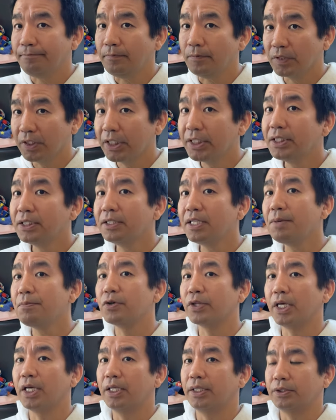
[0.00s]
でいつでも
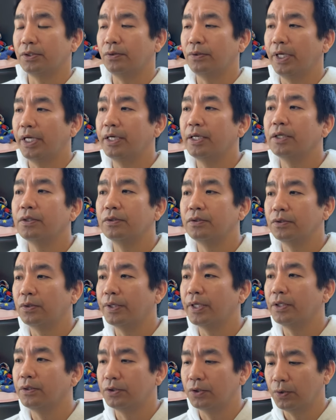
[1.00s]
ねその連絡
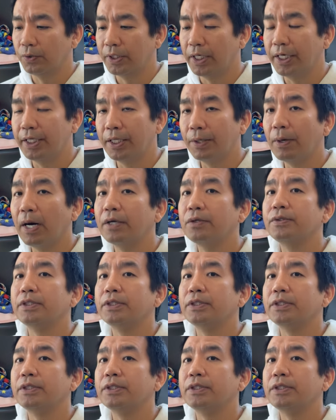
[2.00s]
取れる状態ではある